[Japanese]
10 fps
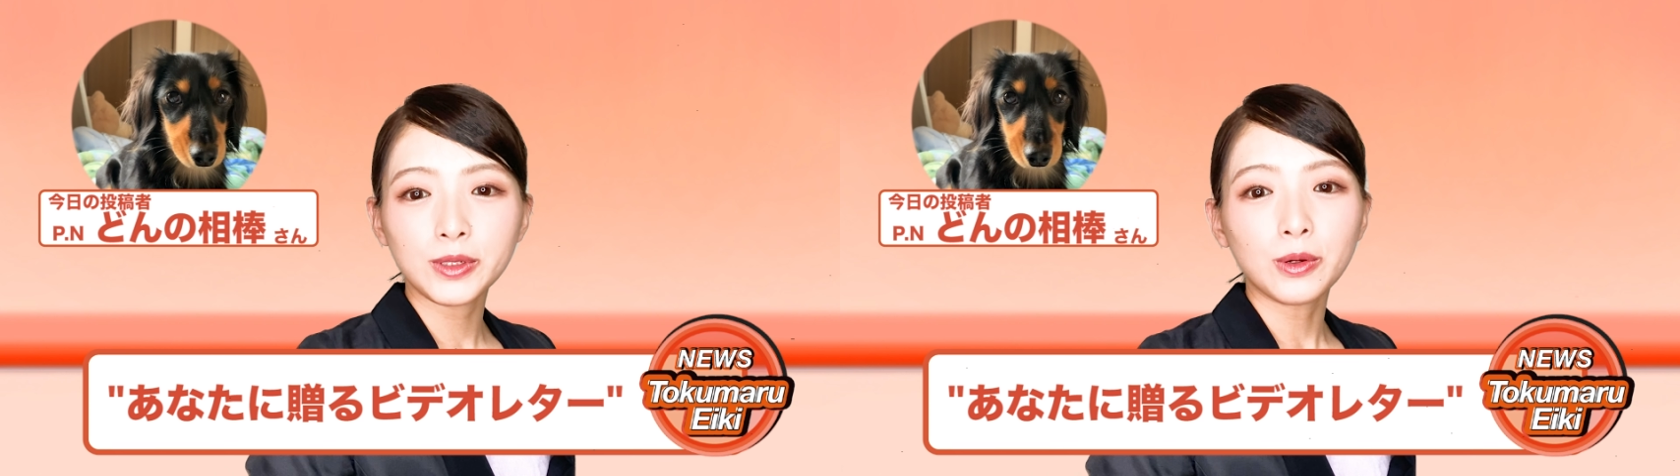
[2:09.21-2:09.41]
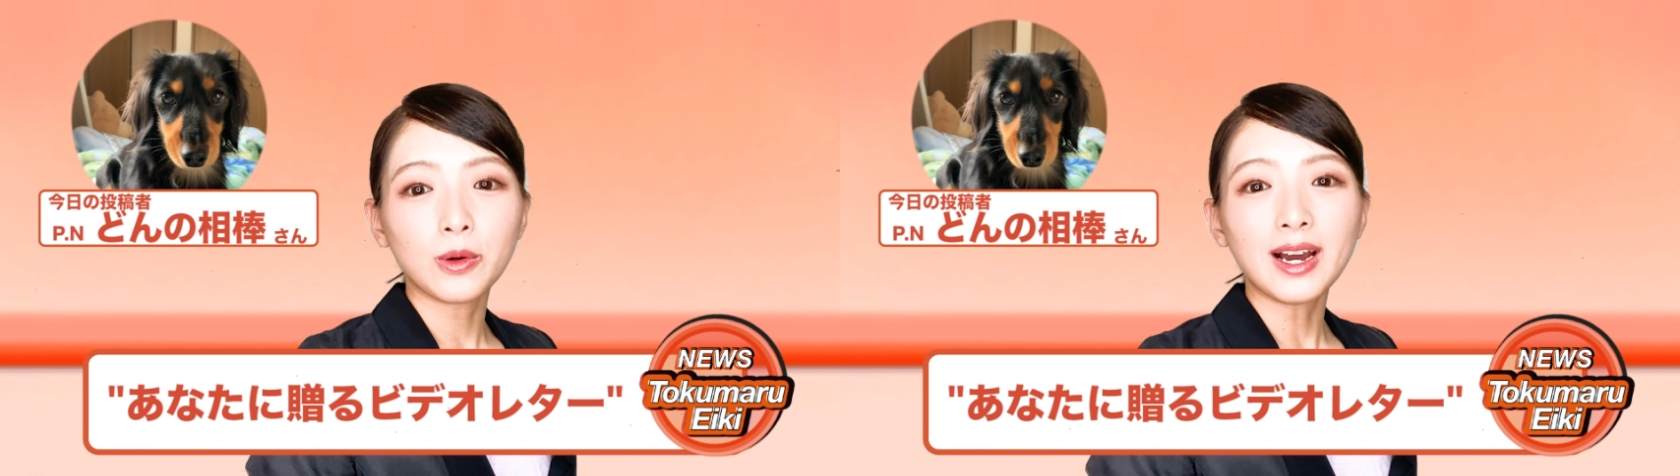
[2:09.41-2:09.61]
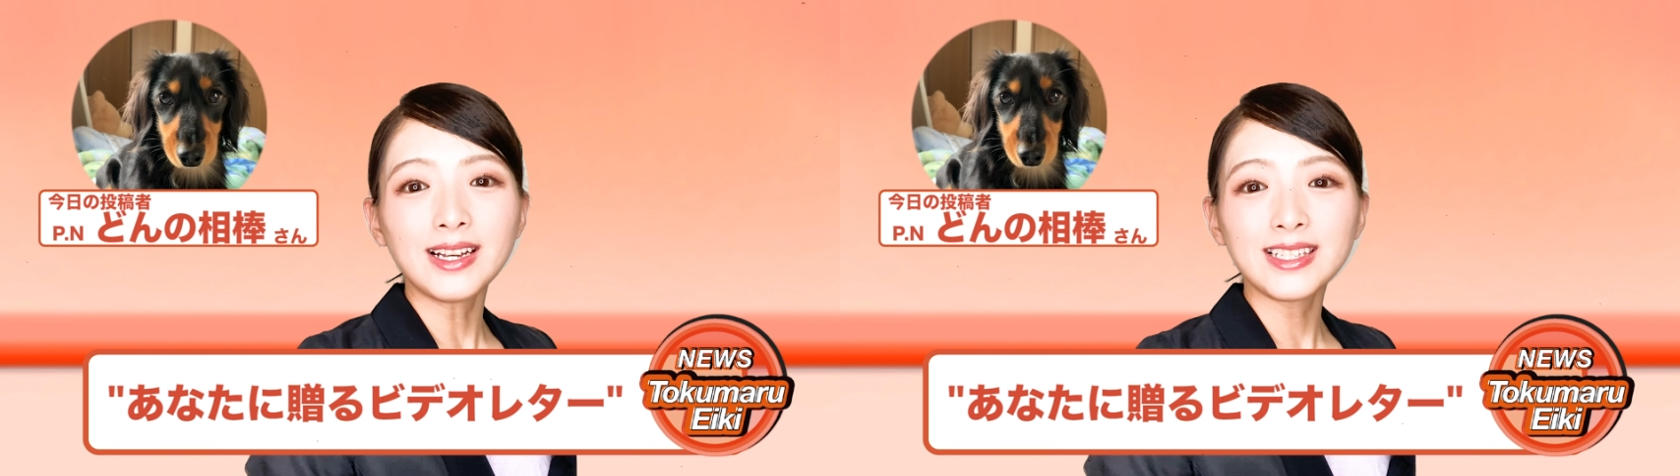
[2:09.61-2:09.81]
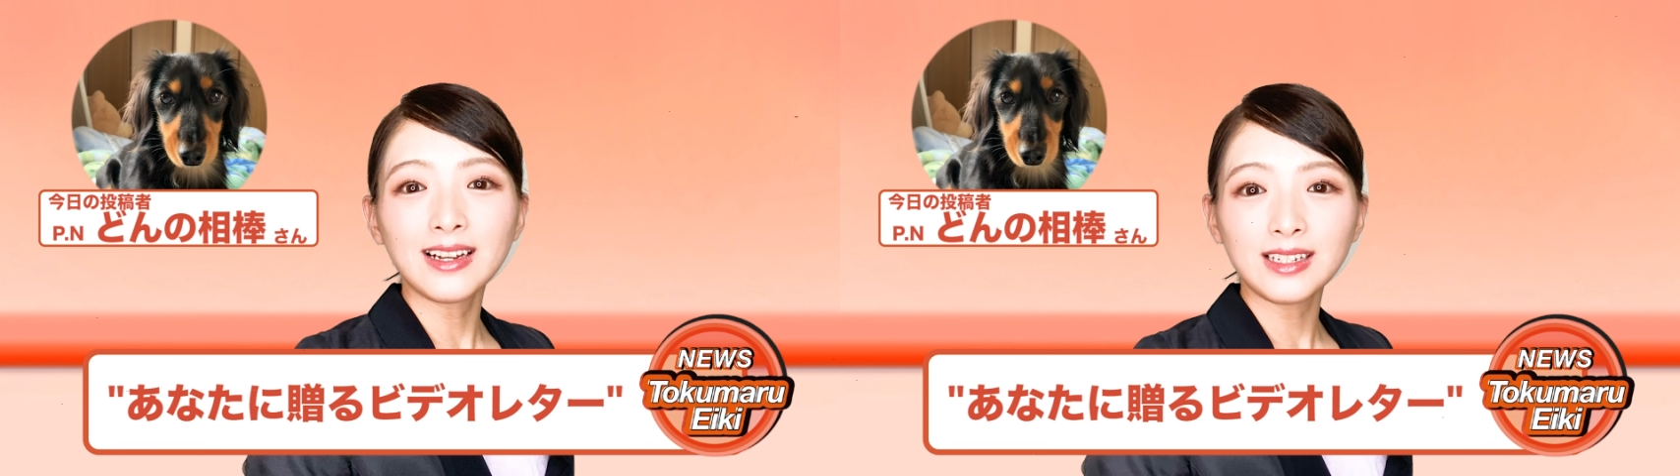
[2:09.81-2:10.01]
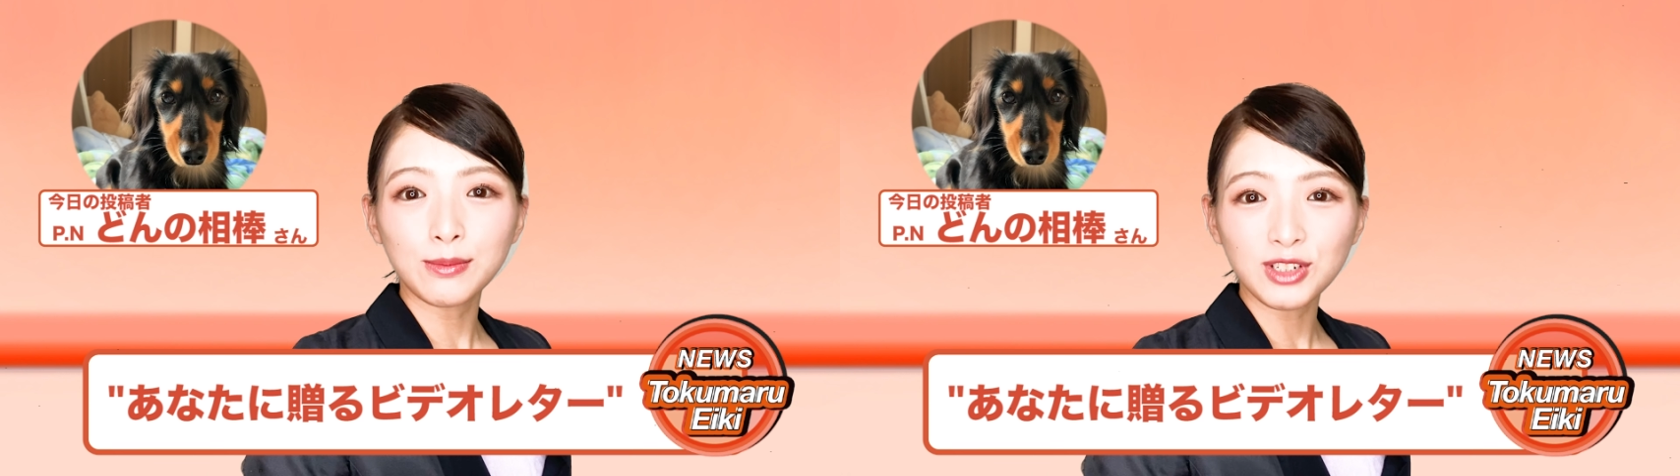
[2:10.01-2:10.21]
むお母
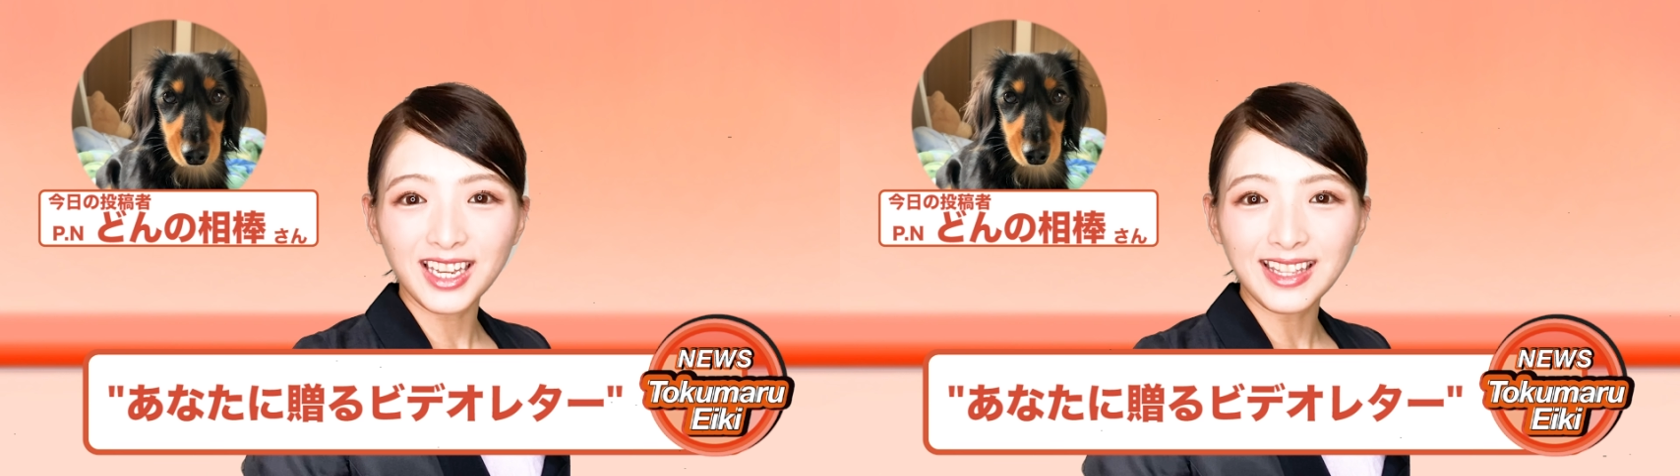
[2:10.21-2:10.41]
さんに向け